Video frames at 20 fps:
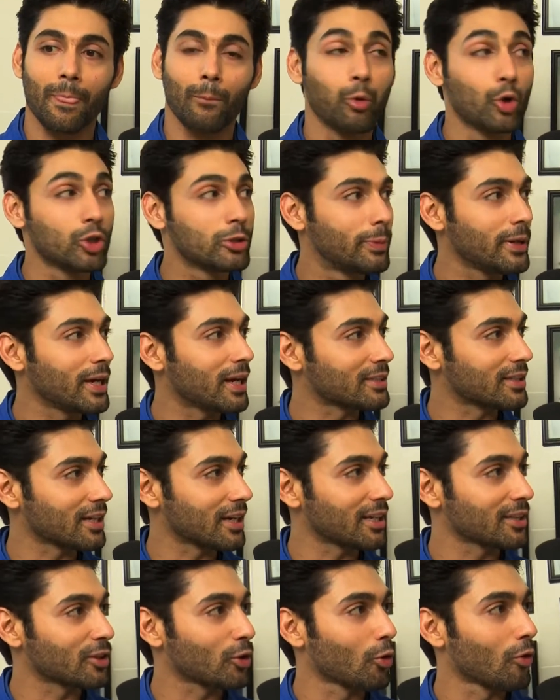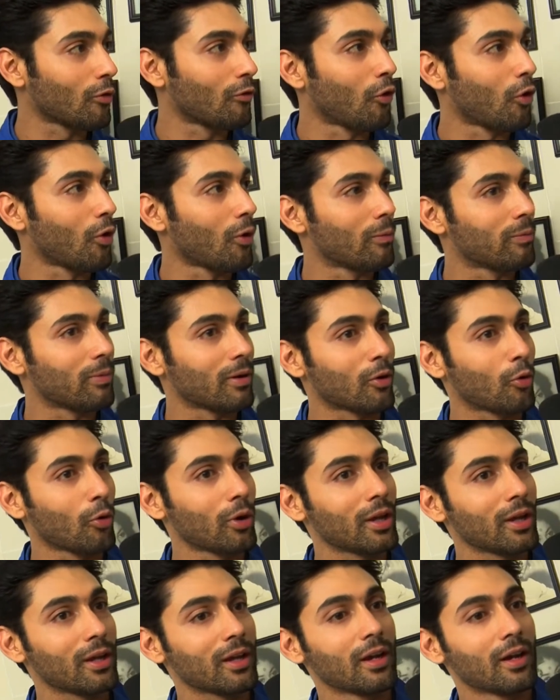भूत भी आता है तो वो
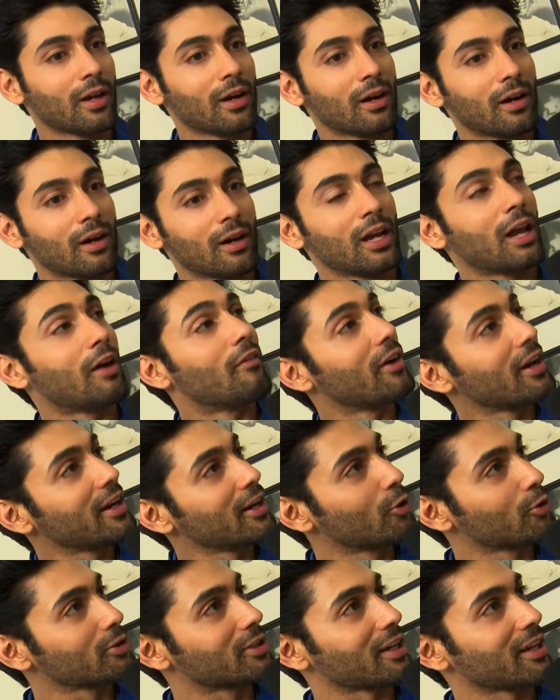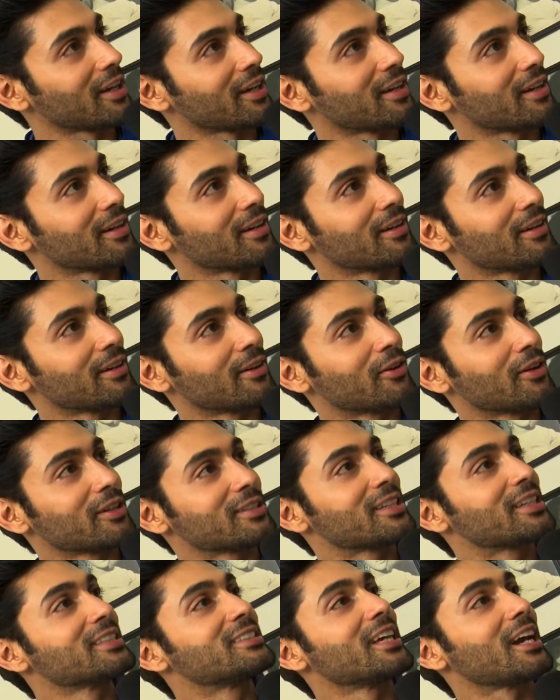कोई लवर ही होता है
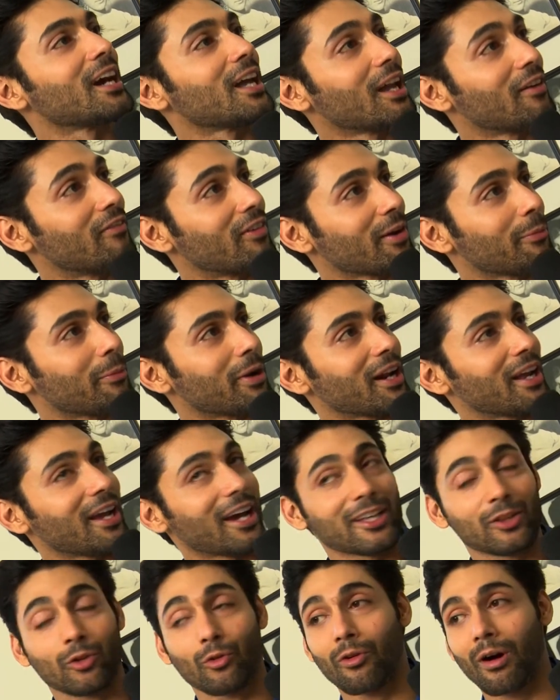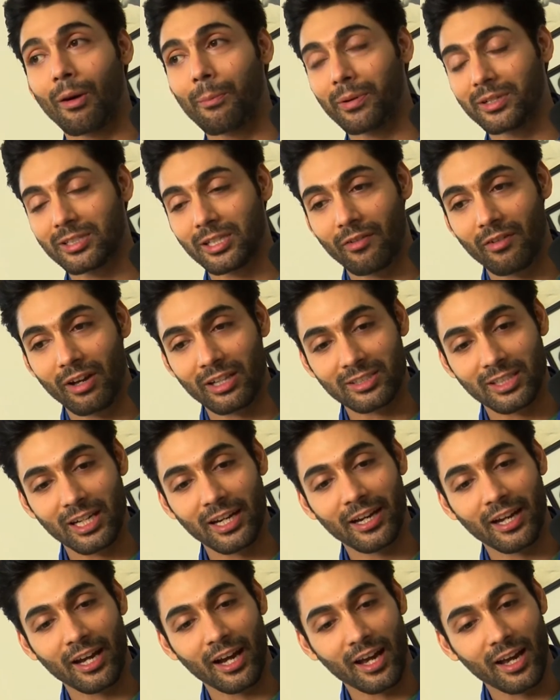किसी का लवर मर गया तो वापस रिवेंज
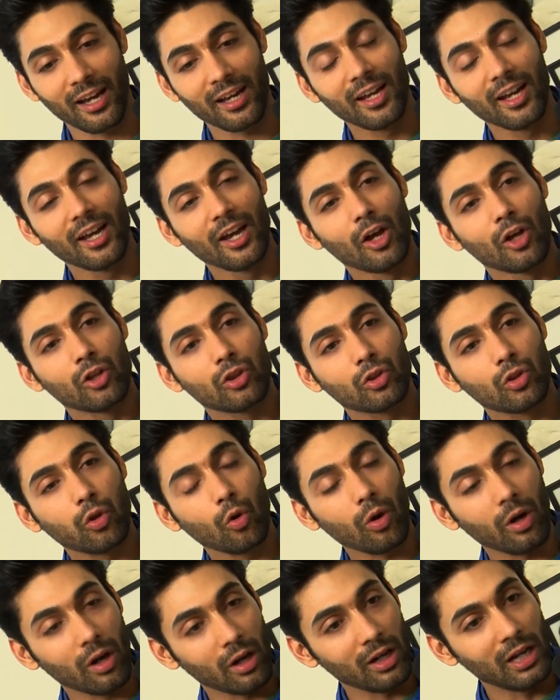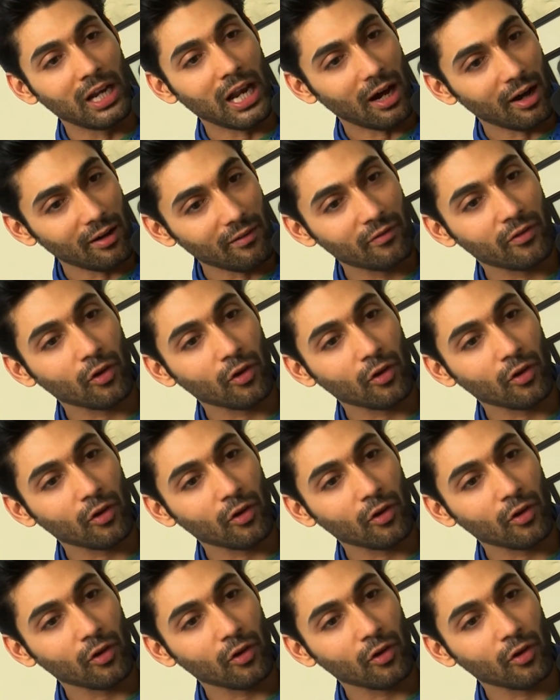लेने आया तो लव